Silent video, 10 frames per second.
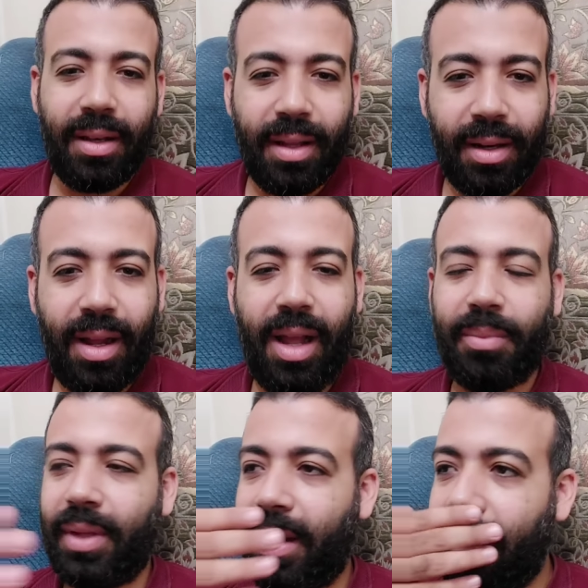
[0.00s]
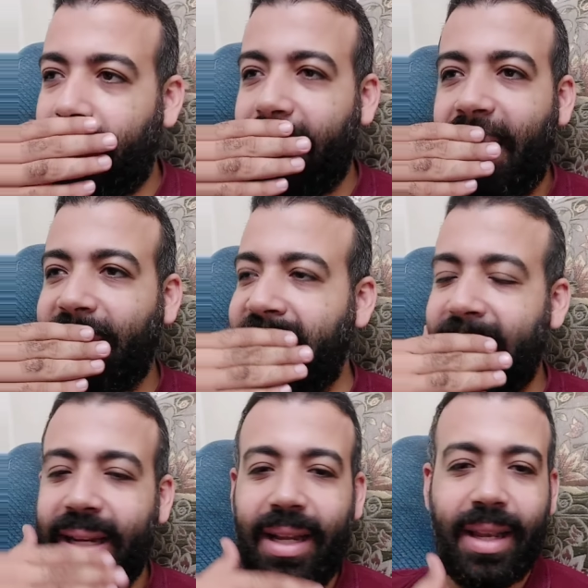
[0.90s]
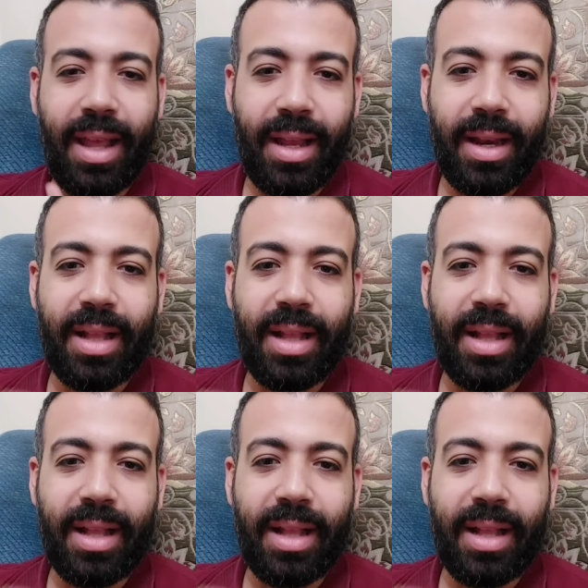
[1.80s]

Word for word: الله راح عبد الله جه عبد الله رجع الاهلي